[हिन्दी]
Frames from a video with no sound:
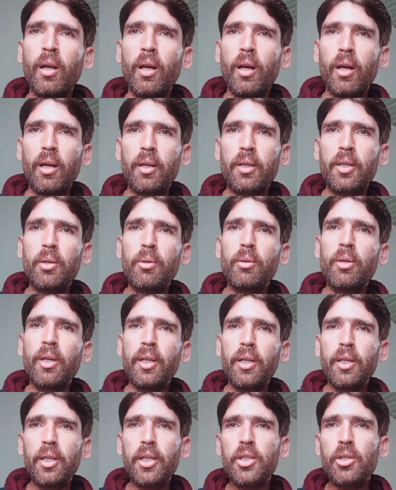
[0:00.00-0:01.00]
क्योंकि
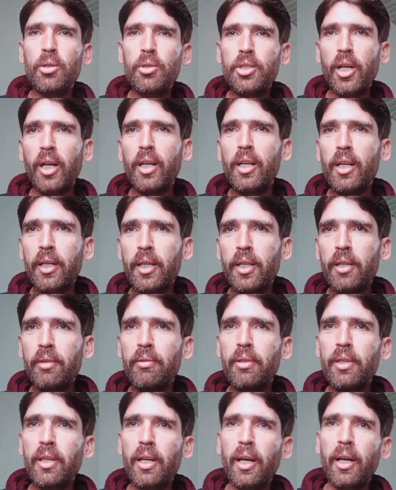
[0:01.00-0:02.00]
इनकी जो जंग लगी
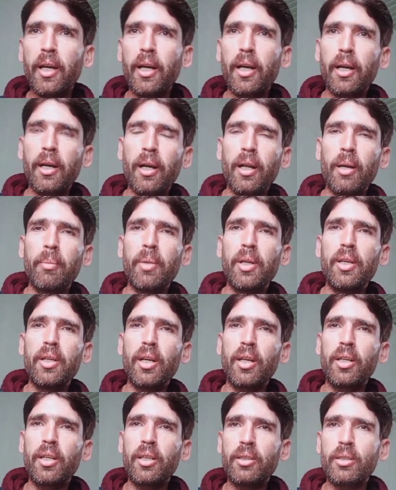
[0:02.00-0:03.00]
हुई है
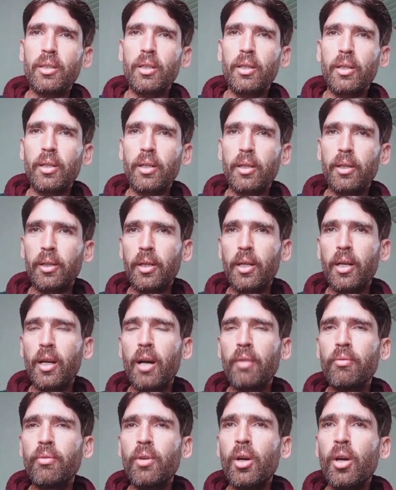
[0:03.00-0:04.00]
आर्मेनिया के
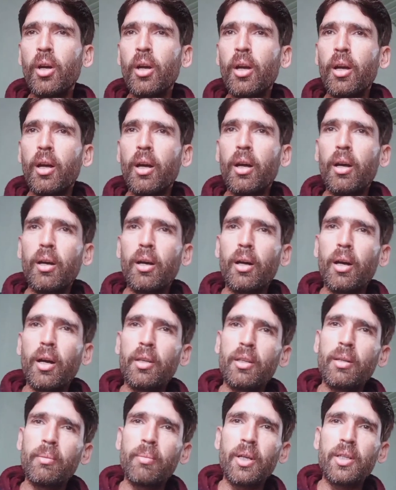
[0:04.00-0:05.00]
ख़िलाफ़
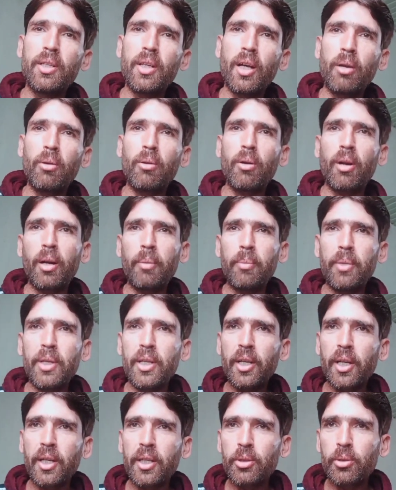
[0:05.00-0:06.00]
आज़रबाईजान और
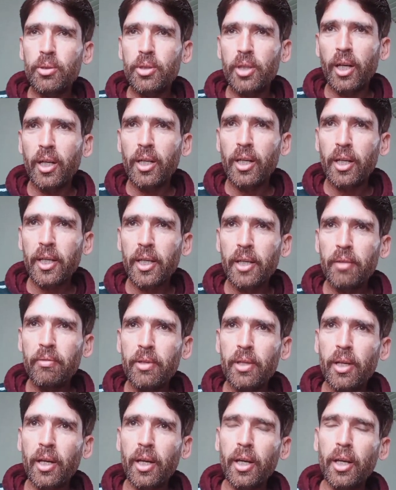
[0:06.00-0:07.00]
आर्मीनिया की जो जंग लगी
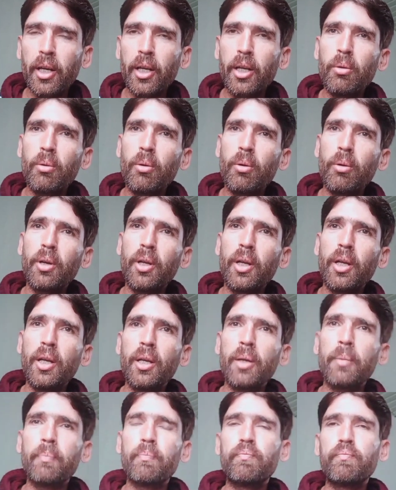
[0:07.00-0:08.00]
हुई है इन्होंने
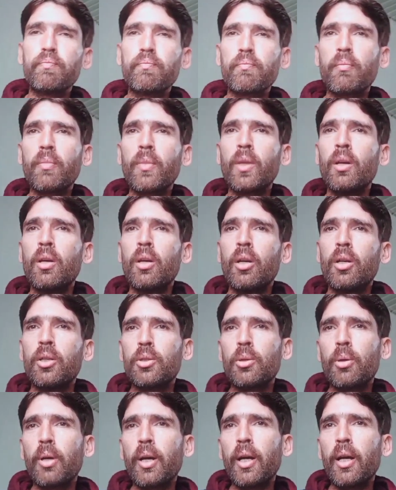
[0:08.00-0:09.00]

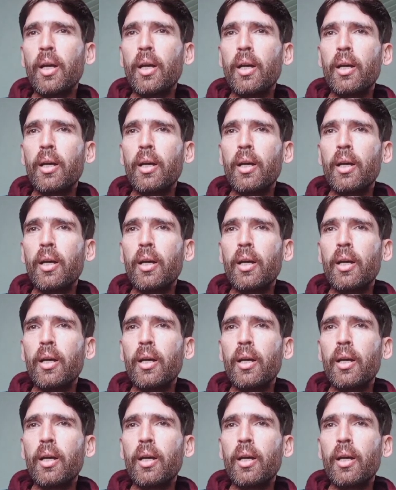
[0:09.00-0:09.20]
जो है